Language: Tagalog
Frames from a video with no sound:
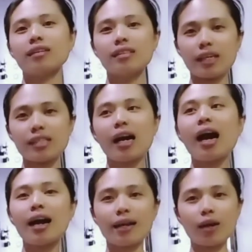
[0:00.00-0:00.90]
sa isang
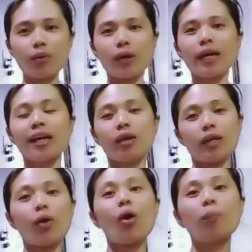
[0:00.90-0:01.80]
araw,
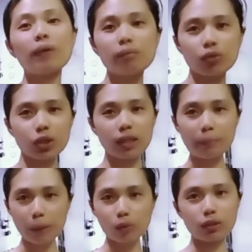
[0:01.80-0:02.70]
i-open mo siya
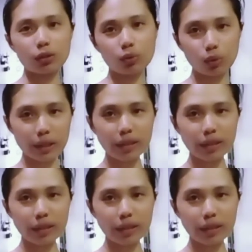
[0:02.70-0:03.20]
ng paulit-ulit.